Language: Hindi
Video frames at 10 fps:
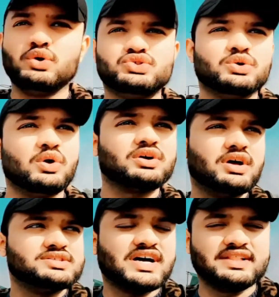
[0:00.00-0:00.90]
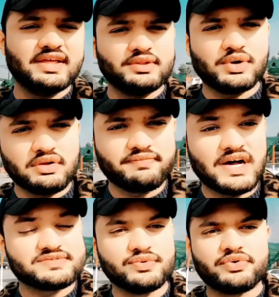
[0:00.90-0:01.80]
तो जो लोग चाहते हैं थोड़ा
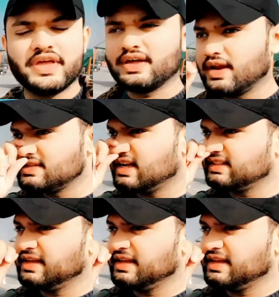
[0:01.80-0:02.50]
फास्ट फूड ट्राई करना चाहते